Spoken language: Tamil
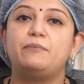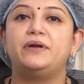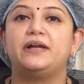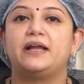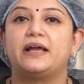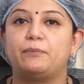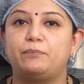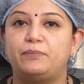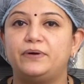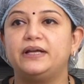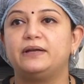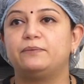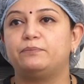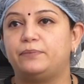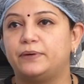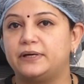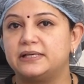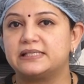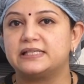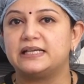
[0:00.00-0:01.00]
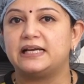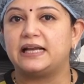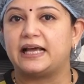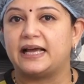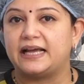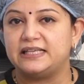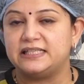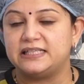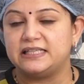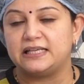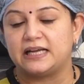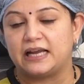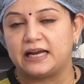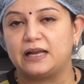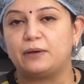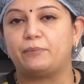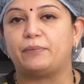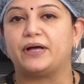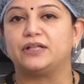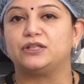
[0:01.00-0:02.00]
வராமல் நான் எப்படி பர்சனல் ஹைஜீன்
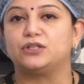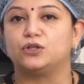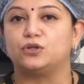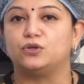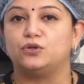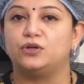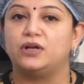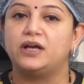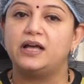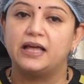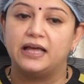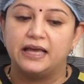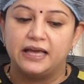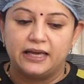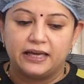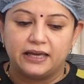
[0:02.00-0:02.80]
நல்லா பார்த்துக்கணுன்னா